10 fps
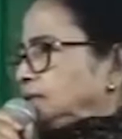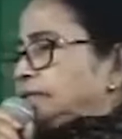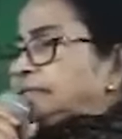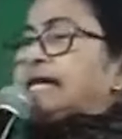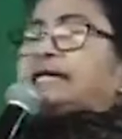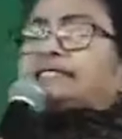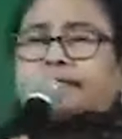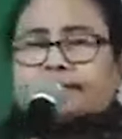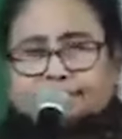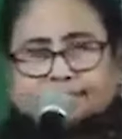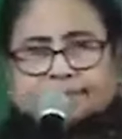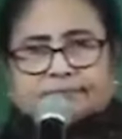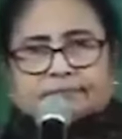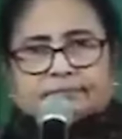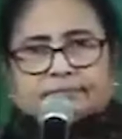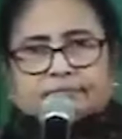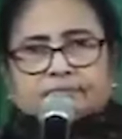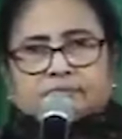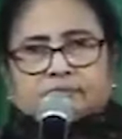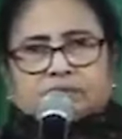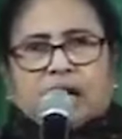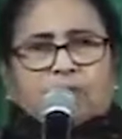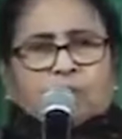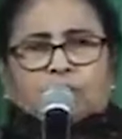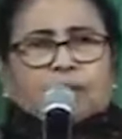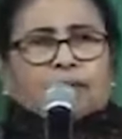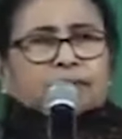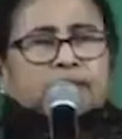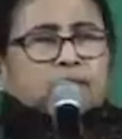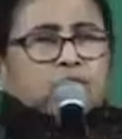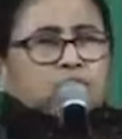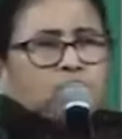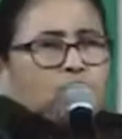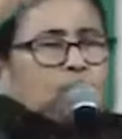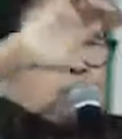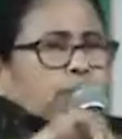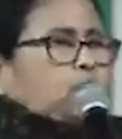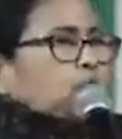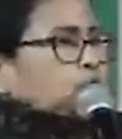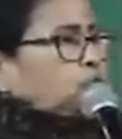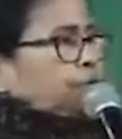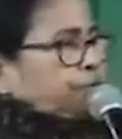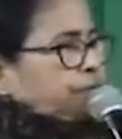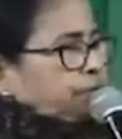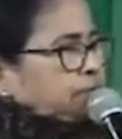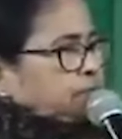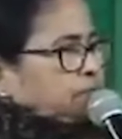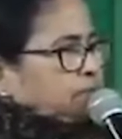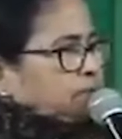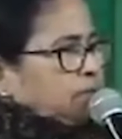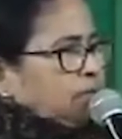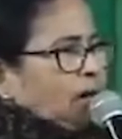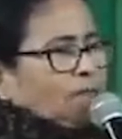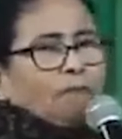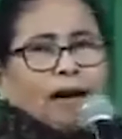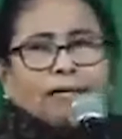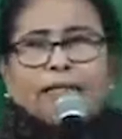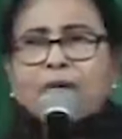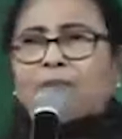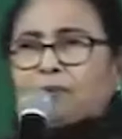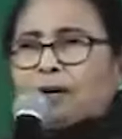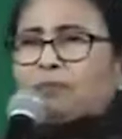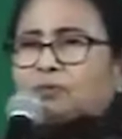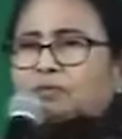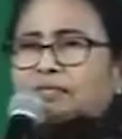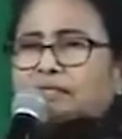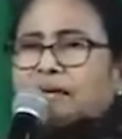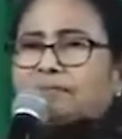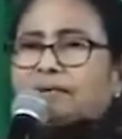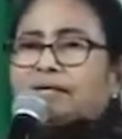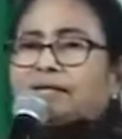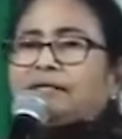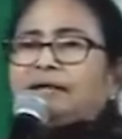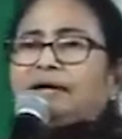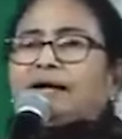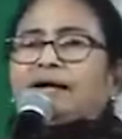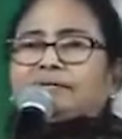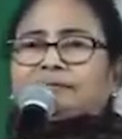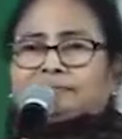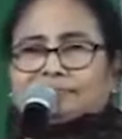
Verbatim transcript: রিজেক্টেড তারপর থেকে আমার সাথে আর কোনো সম্পর্ক নেই কথাও হয়নি বাংলায় প্রোগ্রাম করতে এসছি আমরা নাকি ইন্ডিয়ান অ্যালায়েন্স